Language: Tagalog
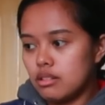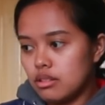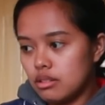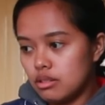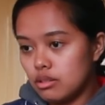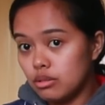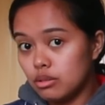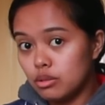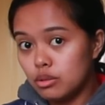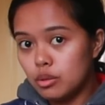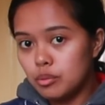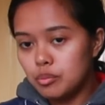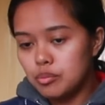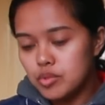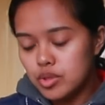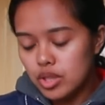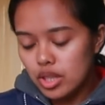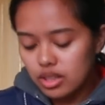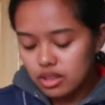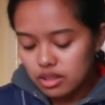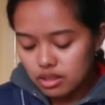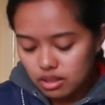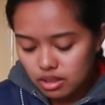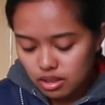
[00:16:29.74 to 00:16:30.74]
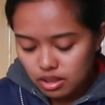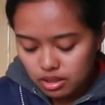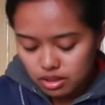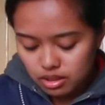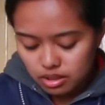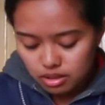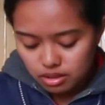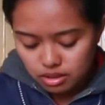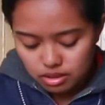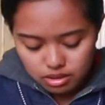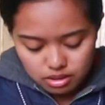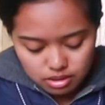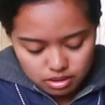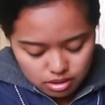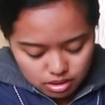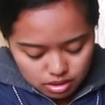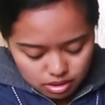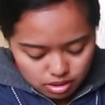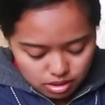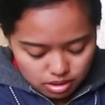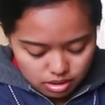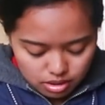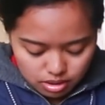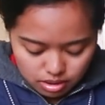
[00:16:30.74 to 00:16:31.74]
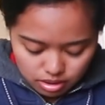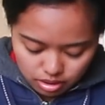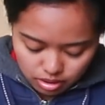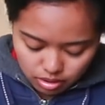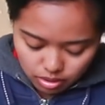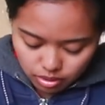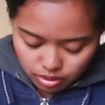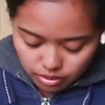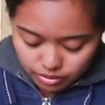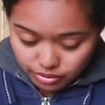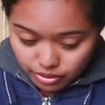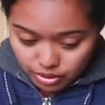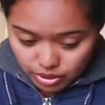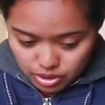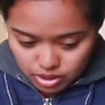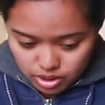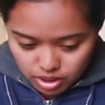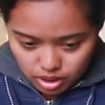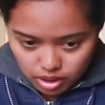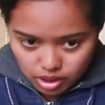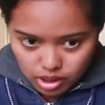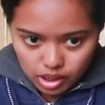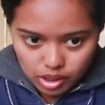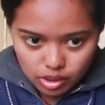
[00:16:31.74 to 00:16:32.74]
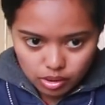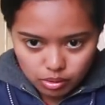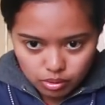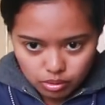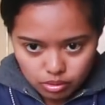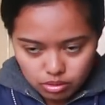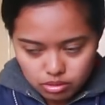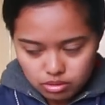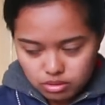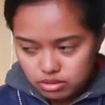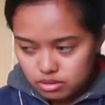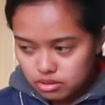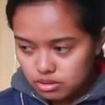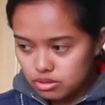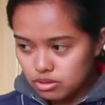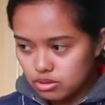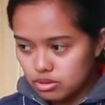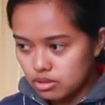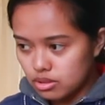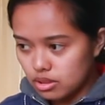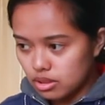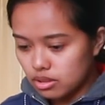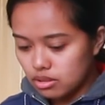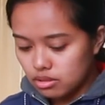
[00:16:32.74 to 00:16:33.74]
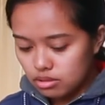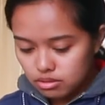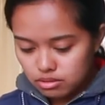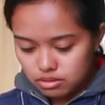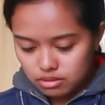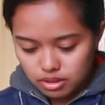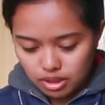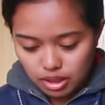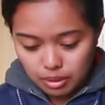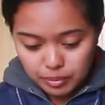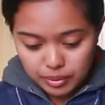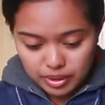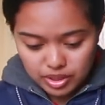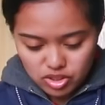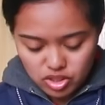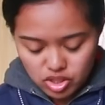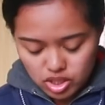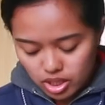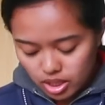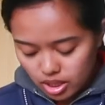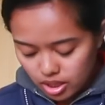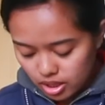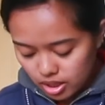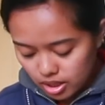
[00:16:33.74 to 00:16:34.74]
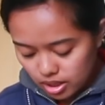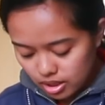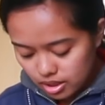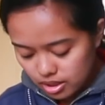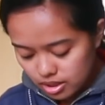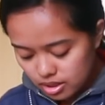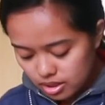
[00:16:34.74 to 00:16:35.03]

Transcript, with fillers: Yung group chat ng university ko. Sus na ko, daming chika.